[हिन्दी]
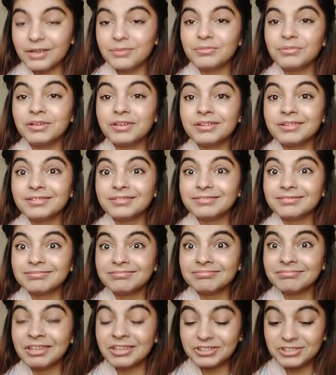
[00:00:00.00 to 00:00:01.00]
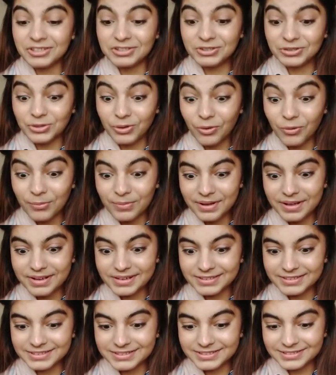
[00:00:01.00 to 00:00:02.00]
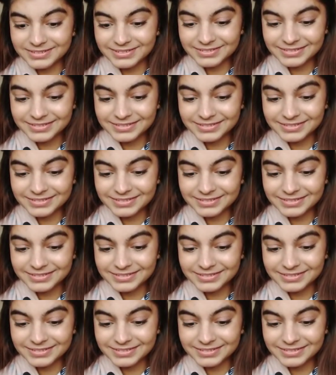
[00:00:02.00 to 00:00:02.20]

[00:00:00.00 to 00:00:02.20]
आई मीन दिस इज़ सो मच